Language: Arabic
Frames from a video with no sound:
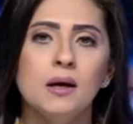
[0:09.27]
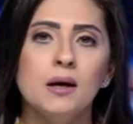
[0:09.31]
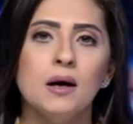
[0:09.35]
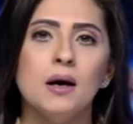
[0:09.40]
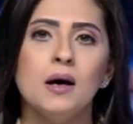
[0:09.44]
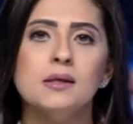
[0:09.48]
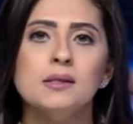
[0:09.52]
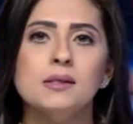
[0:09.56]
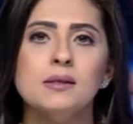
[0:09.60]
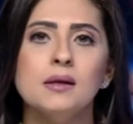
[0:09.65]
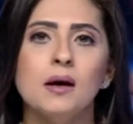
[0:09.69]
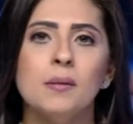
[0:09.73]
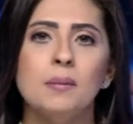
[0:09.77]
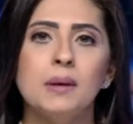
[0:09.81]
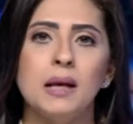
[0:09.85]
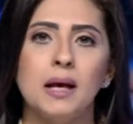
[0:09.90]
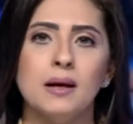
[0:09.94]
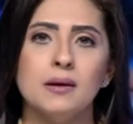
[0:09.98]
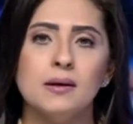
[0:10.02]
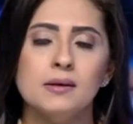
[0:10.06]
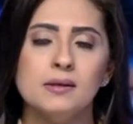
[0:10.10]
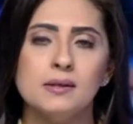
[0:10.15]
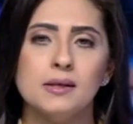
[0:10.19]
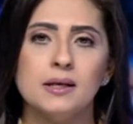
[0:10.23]
خاصة
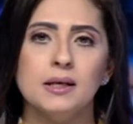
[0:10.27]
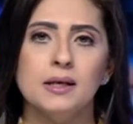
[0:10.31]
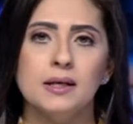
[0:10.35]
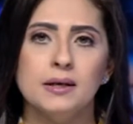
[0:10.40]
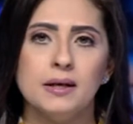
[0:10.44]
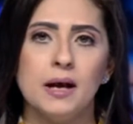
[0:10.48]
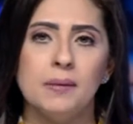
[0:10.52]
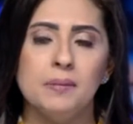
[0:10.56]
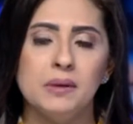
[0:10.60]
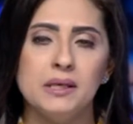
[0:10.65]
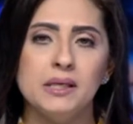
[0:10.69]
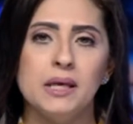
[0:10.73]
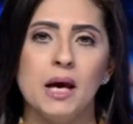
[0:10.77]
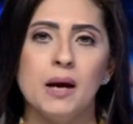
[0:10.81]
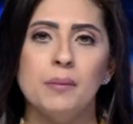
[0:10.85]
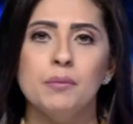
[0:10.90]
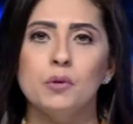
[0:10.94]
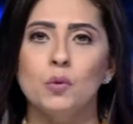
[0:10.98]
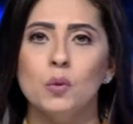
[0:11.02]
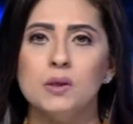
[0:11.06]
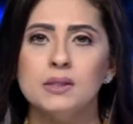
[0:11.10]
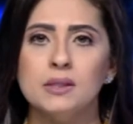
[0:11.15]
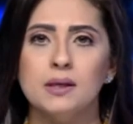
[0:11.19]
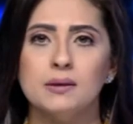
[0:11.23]
بالعناصر الإرهابية
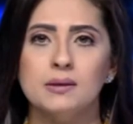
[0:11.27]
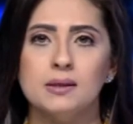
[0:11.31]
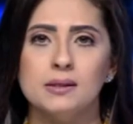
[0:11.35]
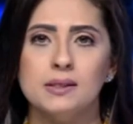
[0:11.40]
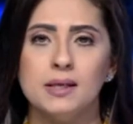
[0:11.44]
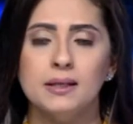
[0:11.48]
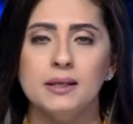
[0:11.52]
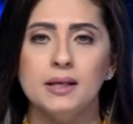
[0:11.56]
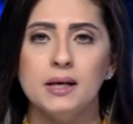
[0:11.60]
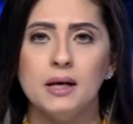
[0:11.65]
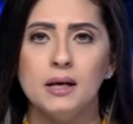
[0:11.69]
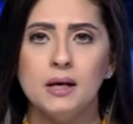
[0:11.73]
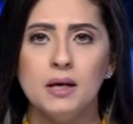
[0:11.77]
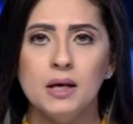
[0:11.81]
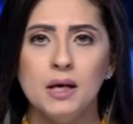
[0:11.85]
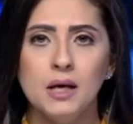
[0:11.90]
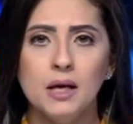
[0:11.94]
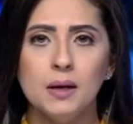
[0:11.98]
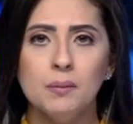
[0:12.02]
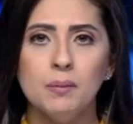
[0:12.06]
بوسط سيناء